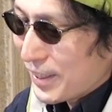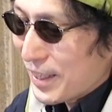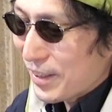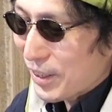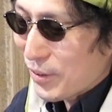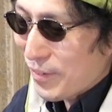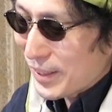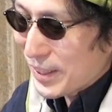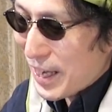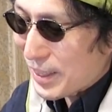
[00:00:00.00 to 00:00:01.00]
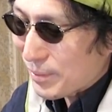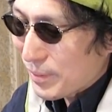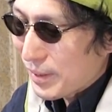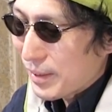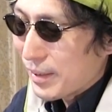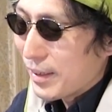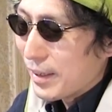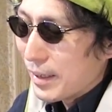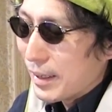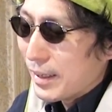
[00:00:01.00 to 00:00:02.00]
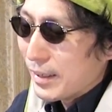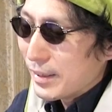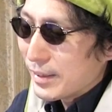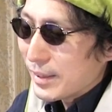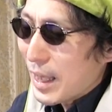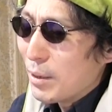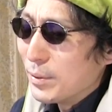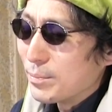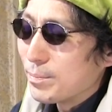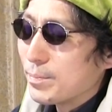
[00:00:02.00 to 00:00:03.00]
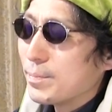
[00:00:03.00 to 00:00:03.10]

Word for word: なのでここは引きたい頼む